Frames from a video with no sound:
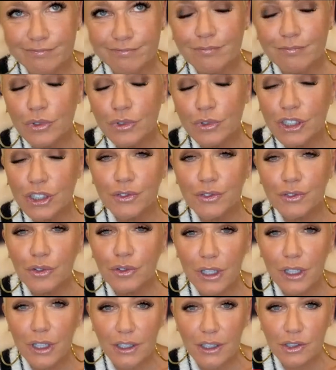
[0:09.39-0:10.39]
muita
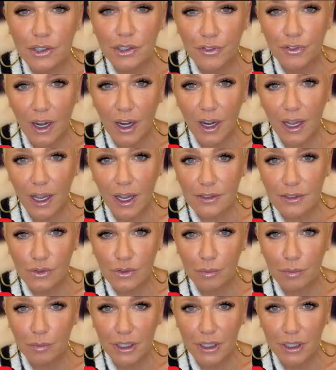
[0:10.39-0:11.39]
dificuldade de falar
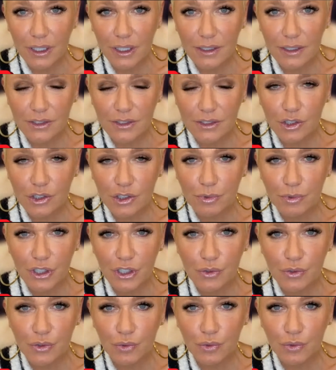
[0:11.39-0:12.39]
sobre esse tipo de
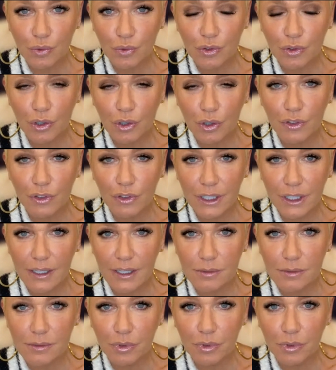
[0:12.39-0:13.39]
assunto quando
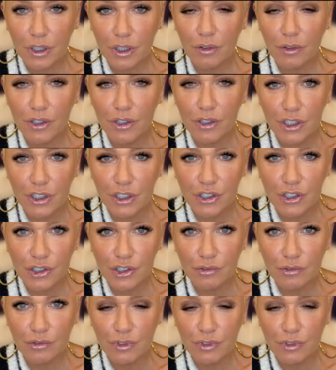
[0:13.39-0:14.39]
acontece, porque eu acho que a
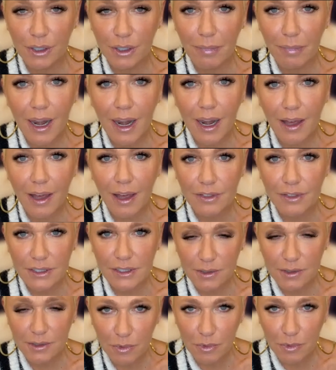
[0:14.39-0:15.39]
gente não tem palavras
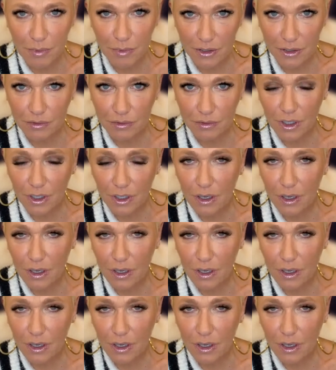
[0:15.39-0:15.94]
nesse momento.